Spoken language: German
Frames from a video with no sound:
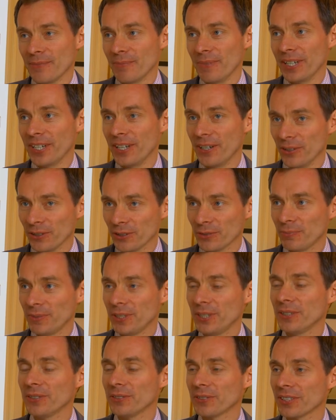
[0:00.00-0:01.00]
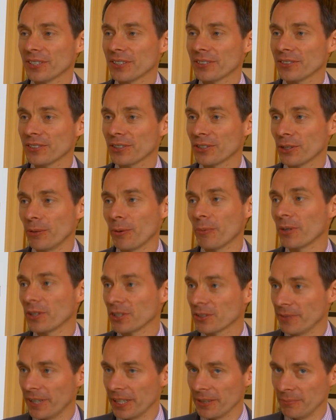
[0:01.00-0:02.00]
Meine Ausbildung ist, ich komme über
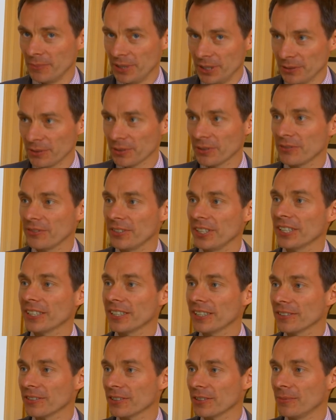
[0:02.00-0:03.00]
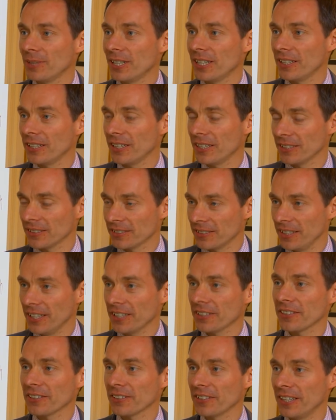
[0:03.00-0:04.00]
einen zweiten Bildungsweg, ganz normal als
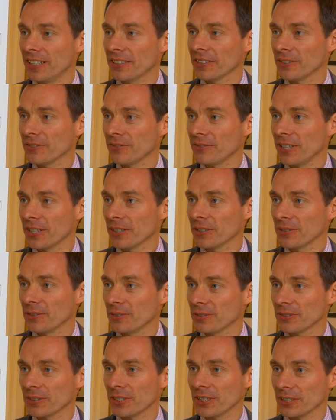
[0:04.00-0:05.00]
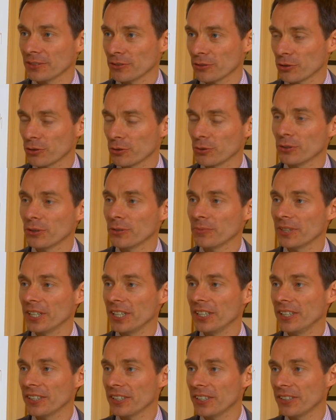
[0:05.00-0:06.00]
Elektriker angefangen und dann Studium
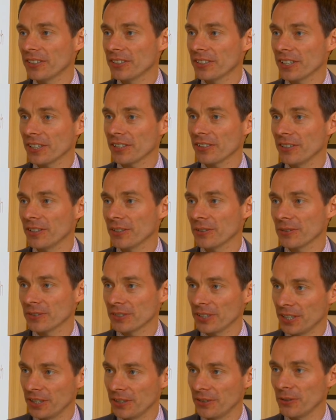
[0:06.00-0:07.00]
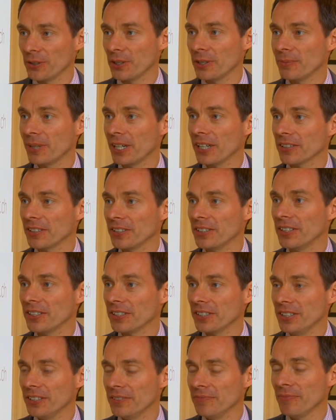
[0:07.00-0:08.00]
der Energietechnik und der erneuerbaren
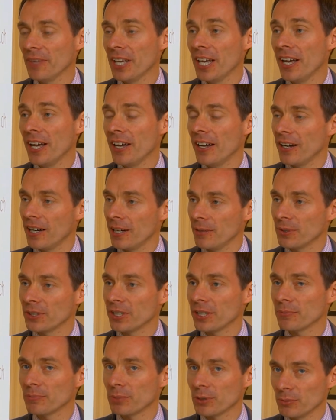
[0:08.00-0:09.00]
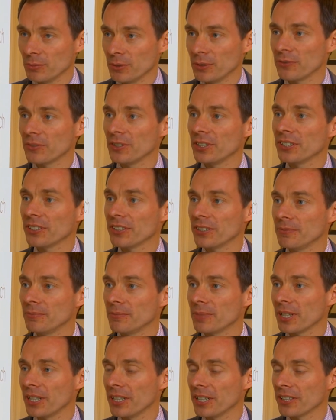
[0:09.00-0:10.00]
Energien. Habe dann promoviert
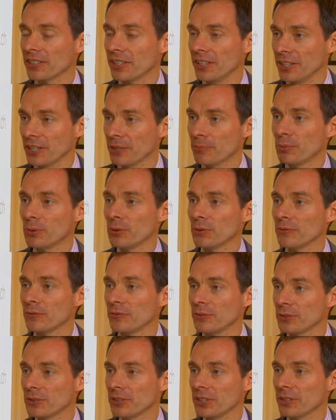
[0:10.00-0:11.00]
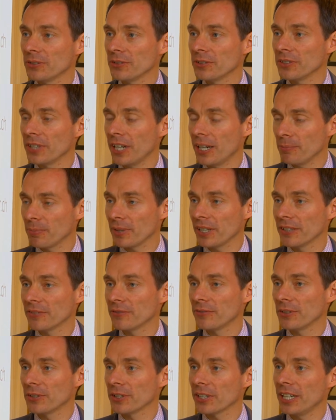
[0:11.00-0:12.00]
im Bereich der Lichtbogenphysik und
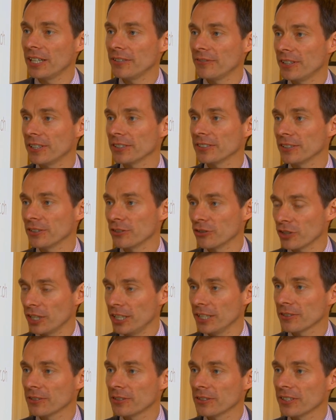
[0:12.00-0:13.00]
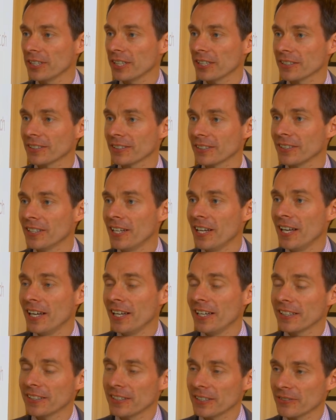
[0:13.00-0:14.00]
Abbrand von dreiphasigen Schaltkontakten.
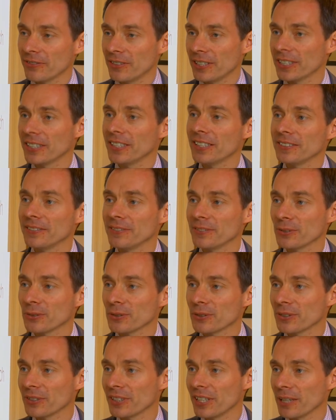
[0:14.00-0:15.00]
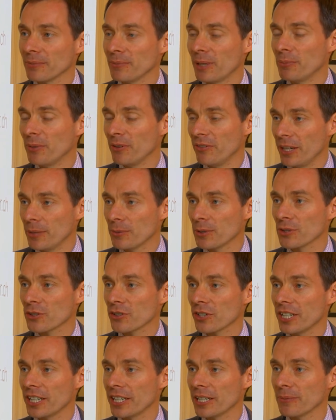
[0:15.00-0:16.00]
Das war dann sozusagen mein
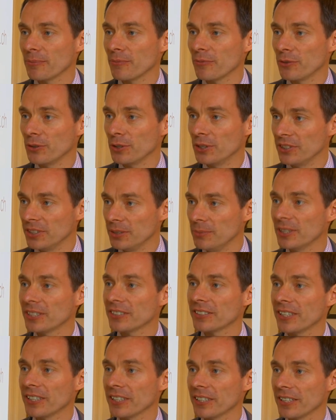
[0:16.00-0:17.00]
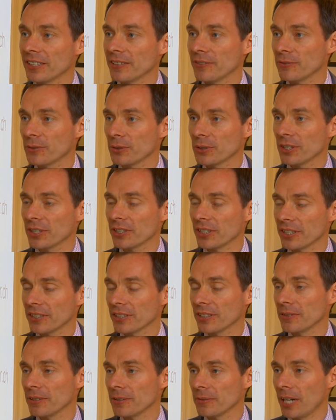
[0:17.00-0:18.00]
Bewerbungsschreiben für die Siemens AG, wo ich
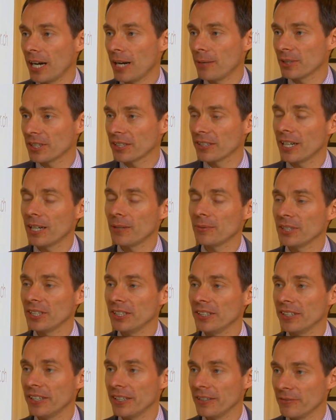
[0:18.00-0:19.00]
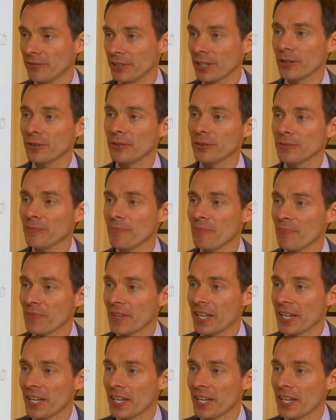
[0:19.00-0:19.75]
dann gearbeitet habe in der Entwicklung